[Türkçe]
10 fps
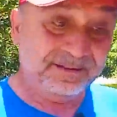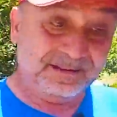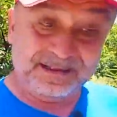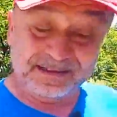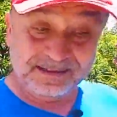
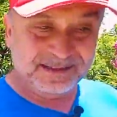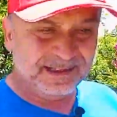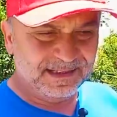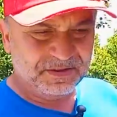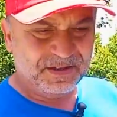40
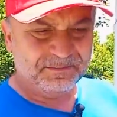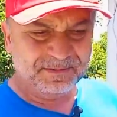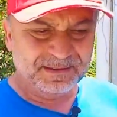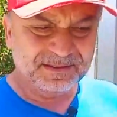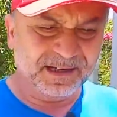derece
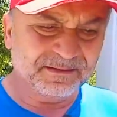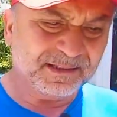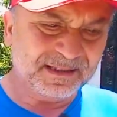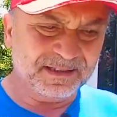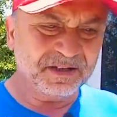bir
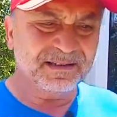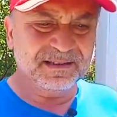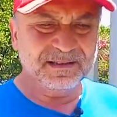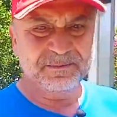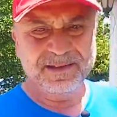hava
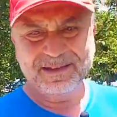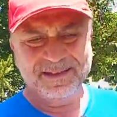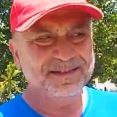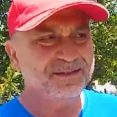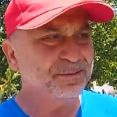sıcaklığı
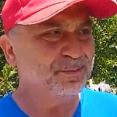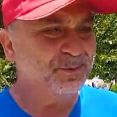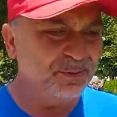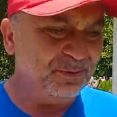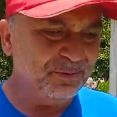bekleniyor
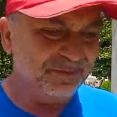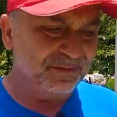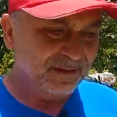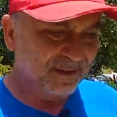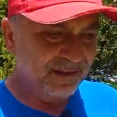bugün.
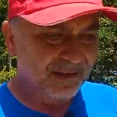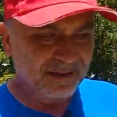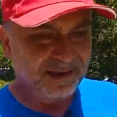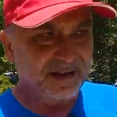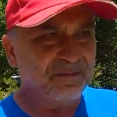
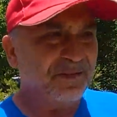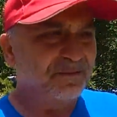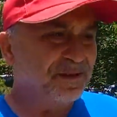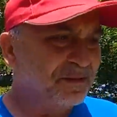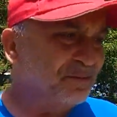E, ama
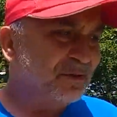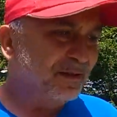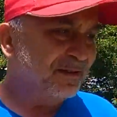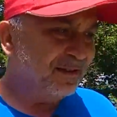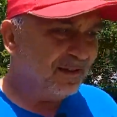bizim
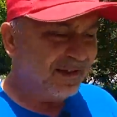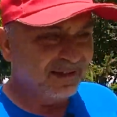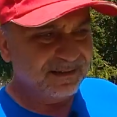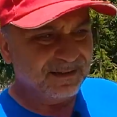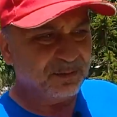burada
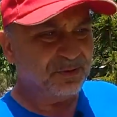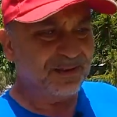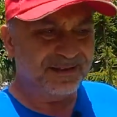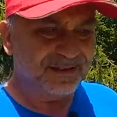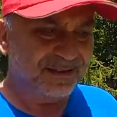
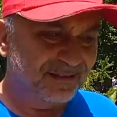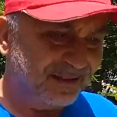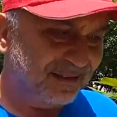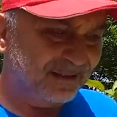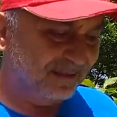
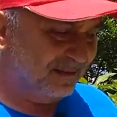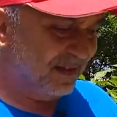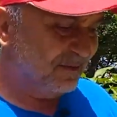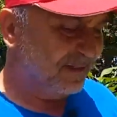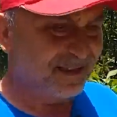Kuşadası'nda
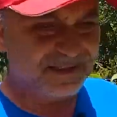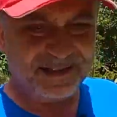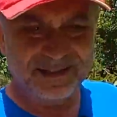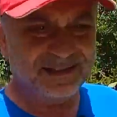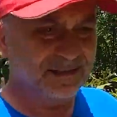hava
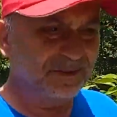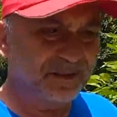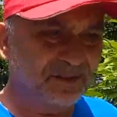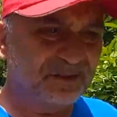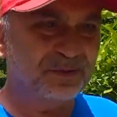
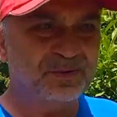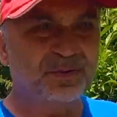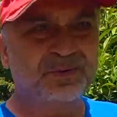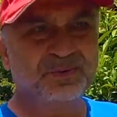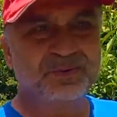sıcaklığımız
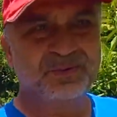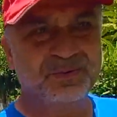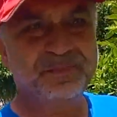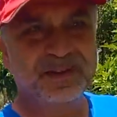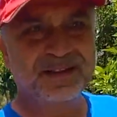
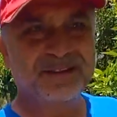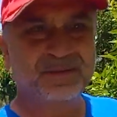30'un biraz